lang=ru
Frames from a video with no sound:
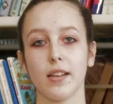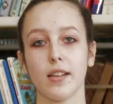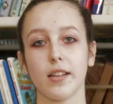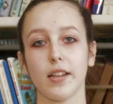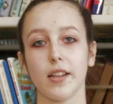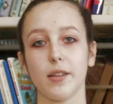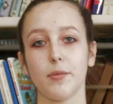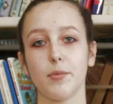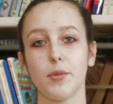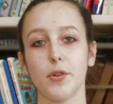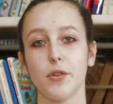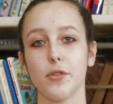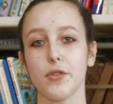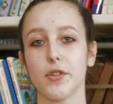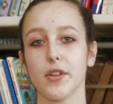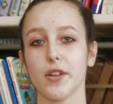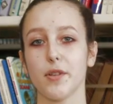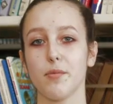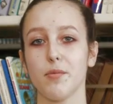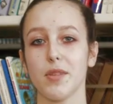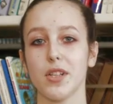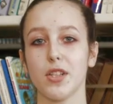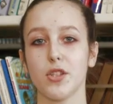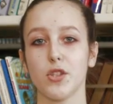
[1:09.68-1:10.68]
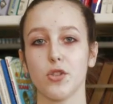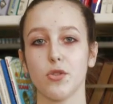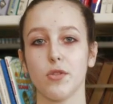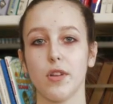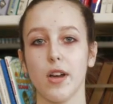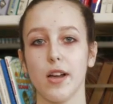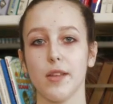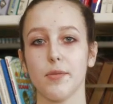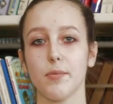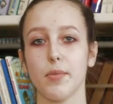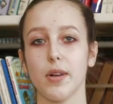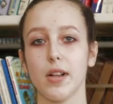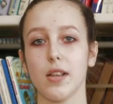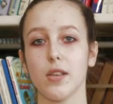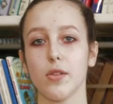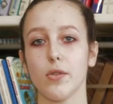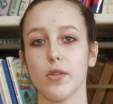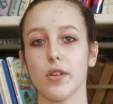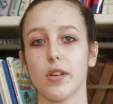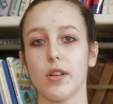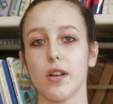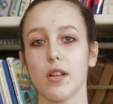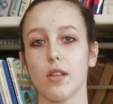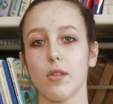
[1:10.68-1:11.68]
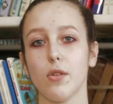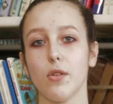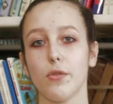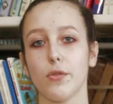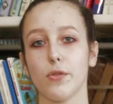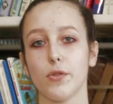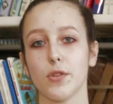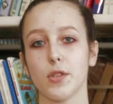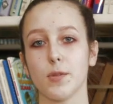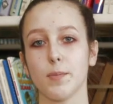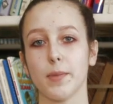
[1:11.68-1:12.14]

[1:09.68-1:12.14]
Ребенок, мальчуган, больной головку